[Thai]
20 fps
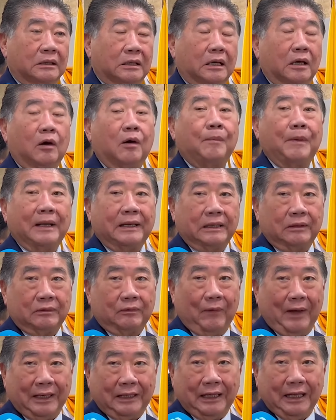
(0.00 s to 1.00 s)
ถือว่าเป็น
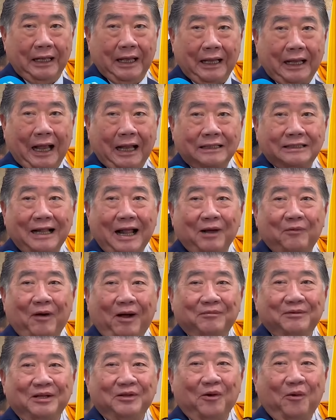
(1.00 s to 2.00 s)
เวทีในการสร้างค
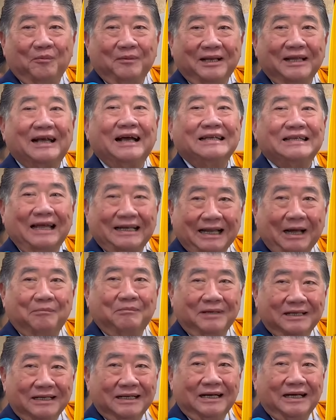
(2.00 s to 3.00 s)
วามนิยมนี้ก็อย่า
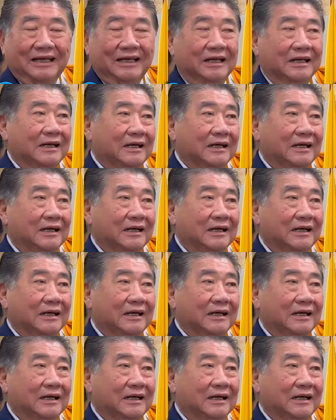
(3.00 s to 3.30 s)
ทำเลย